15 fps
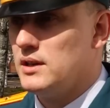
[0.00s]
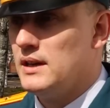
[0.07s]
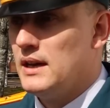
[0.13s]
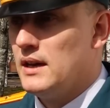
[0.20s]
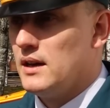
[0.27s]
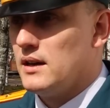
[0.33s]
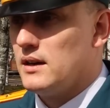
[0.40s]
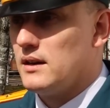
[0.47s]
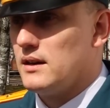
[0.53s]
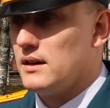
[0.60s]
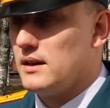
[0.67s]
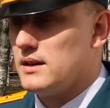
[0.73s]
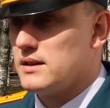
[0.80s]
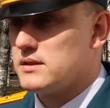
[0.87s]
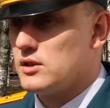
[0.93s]
и
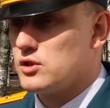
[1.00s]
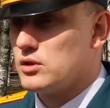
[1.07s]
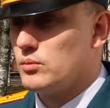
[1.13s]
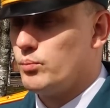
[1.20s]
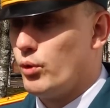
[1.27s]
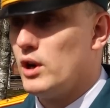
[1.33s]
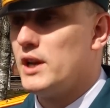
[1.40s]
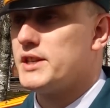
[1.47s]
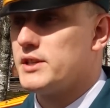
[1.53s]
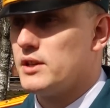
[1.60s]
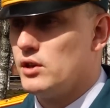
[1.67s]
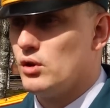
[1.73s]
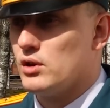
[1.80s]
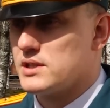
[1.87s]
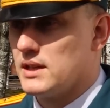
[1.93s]
э, значит, более
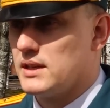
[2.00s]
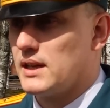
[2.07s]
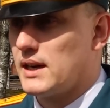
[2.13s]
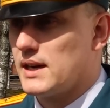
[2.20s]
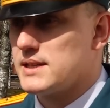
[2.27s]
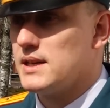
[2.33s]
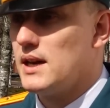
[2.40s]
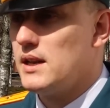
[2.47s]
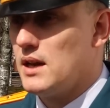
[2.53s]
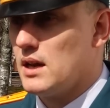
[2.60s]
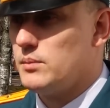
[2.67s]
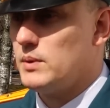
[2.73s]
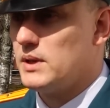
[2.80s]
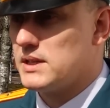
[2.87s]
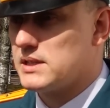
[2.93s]
серьезное
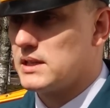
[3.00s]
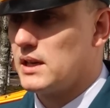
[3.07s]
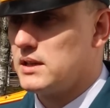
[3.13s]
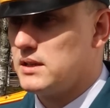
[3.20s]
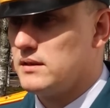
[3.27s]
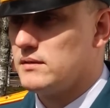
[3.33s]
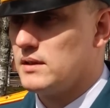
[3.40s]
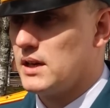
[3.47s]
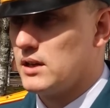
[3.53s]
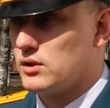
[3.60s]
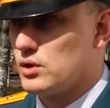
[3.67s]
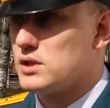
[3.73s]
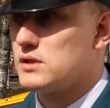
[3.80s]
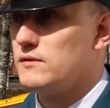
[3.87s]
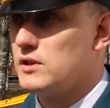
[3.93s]
наказание
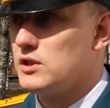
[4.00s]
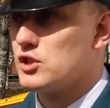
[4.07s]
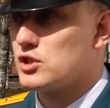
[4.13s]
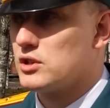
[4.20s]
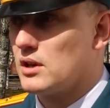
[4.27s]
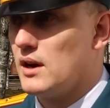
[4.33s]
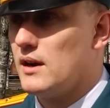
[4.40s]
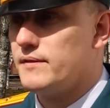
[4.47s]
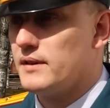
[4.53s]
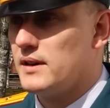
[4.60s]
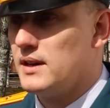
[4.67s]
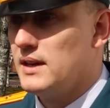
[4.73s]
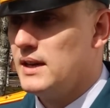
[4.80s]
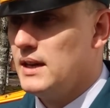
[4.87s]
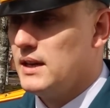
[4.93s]
административное, то есть в виде
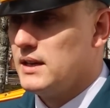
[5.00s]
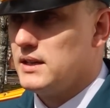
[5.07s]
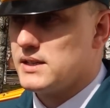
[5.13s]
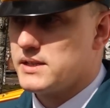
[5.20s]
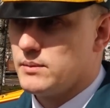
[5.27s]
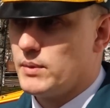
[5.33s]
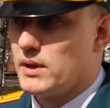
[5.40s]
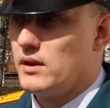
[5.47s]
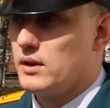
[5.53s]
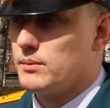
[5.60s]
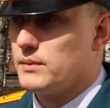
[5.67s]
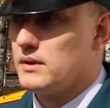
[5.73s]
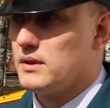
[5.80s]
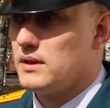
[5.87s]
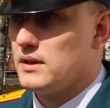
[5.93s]
штрафа. Если мы
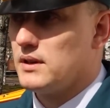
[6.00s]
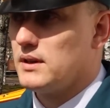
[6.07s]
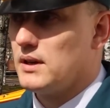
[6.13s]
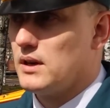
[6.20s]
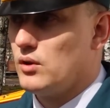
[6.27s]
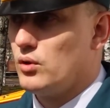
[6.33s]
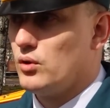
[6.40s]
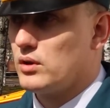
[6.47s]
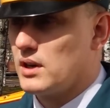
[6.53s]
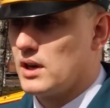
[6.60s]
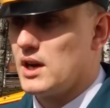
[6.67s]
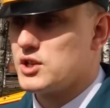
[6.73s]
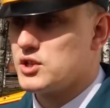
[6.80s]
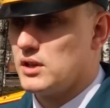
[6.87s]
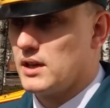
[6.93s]
говорим о
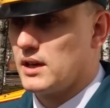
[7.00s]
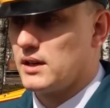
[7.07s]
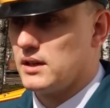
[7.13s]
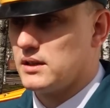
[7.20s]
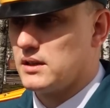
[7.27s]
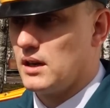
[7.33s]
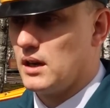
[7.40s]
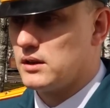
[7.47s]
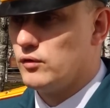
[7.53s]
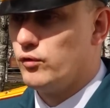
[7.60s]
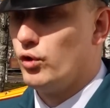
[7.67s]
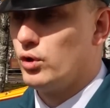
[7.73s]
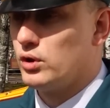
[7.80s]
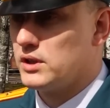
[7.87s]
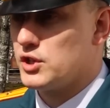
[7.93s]
гражданах, это от
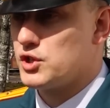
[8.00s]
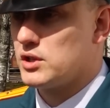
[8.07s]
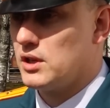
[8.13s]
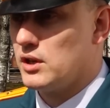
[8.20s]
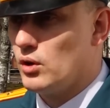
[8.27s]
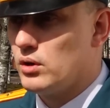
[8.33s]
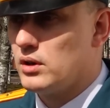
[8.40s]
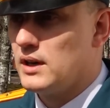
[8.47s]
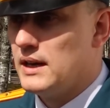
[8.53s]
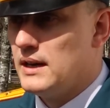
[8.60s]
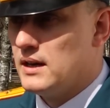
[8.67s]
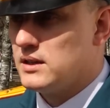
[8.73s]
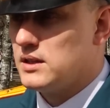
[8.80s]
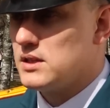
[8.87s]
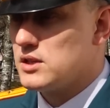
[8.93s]
2 до 4
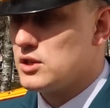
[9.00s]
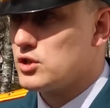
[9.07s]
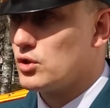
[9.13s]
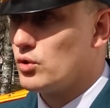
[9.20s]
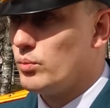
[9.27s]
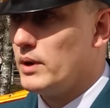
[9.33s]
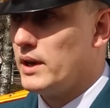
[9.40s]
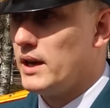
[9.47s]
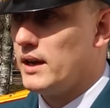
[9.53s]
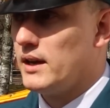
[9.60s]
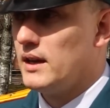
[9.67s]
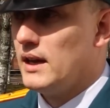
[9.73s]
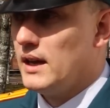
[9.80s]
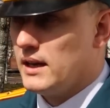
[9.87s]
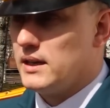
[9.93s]
тысяч
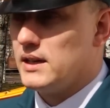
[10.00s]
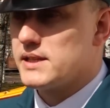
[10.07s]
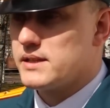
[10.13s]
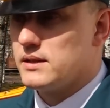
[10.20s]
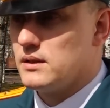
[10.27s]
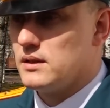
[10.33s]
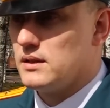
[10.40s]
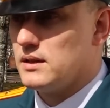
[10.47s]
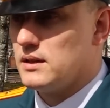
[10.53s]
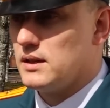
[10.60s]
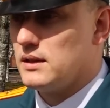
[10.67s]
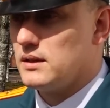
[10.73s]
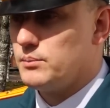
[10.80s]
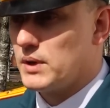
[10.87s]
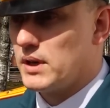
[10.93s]
рублей. Если
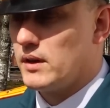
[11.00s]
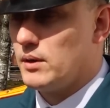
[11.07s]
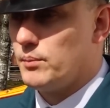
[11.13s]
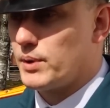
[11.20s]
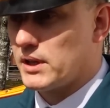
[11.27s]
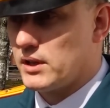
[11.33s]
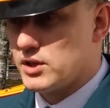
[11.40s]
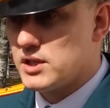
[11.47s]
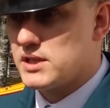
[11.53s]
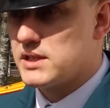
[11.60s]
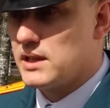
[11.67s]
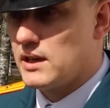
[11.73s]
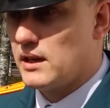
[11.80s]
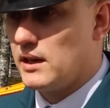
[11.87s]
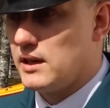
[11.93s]
мы говорим про
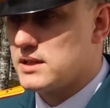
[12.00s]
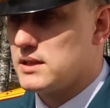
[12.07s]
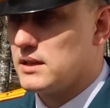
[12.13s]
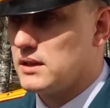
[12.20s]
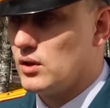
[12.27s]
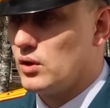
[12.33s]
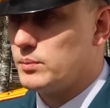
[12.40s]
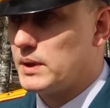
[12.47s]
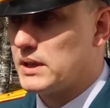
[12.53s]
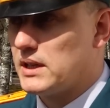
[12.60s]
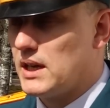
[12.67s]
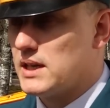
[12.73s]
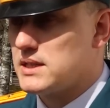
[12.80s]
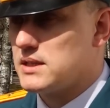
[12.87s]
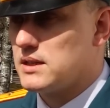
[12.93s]
должностных лиц, это от
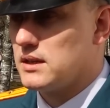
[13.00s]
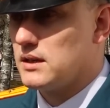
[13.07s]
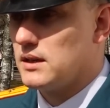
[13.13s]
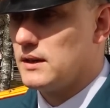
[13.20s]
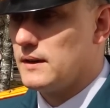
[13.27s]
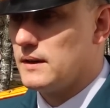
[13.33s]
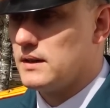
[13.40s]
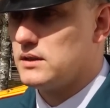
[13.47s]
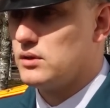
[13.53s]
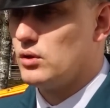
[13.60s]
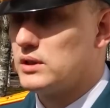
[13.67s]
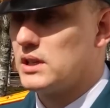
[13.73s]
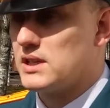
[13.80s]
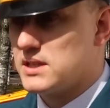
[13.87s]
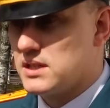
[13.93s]
15
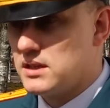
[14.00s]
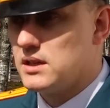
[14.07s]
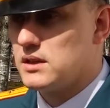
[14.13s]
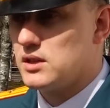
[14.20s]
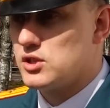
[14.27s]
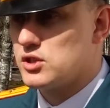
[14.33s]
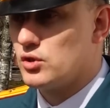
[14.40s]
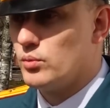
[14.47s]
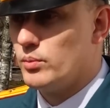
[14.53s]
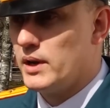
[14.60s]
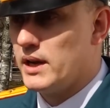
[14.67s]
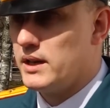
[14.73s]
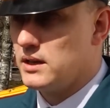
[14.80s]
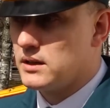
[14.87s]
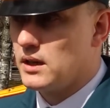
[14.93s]
30 тысяч
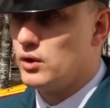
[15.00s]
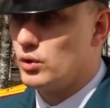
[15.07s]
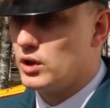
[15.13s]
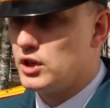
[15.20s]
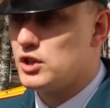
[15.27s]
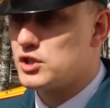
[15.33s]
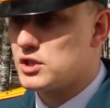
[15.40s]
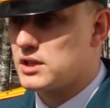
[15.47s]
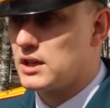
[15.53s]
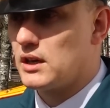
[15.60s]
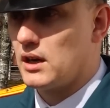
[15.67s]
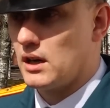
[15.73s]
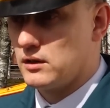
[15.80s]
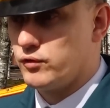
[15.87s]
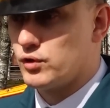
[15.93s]
рублей. И на
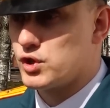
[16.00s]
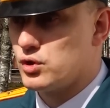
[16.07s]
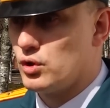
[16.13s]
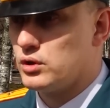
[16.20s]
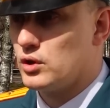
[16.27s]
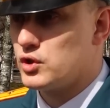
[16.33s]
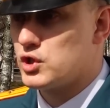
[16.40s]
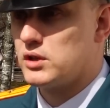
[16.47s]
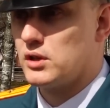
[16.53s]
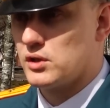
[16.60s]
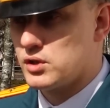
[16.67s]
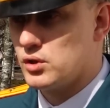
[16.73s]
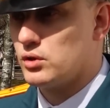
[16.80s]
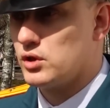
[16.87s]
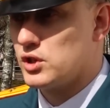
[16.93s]
юридических от 200 до
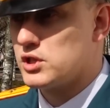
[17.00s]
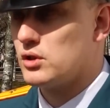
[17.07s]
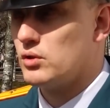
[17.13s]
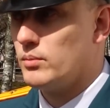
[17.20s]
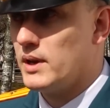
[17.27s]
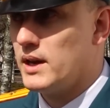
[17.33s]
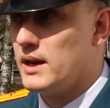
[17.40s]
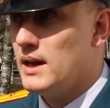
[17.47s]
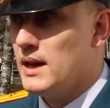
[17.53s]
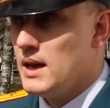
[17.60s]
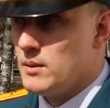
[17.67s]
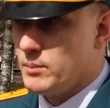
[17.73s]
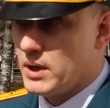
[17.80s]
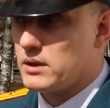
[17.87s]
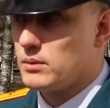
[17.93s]
400 тысяч рублей.
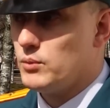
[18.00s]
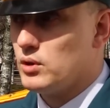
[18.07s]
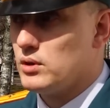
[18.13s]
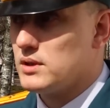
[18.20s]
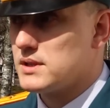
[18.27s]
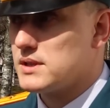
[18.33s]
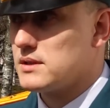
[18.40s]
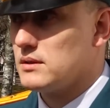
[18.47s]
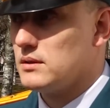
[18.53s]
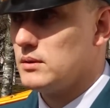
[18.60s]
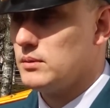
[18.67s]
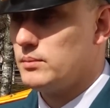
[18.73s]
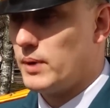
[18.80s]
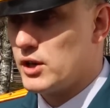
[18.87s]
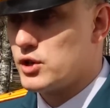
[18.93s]
Поэтому с
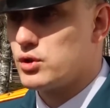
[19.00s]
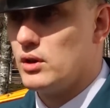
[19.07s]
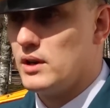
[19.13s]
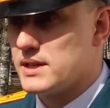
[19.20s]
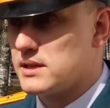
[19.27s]
большой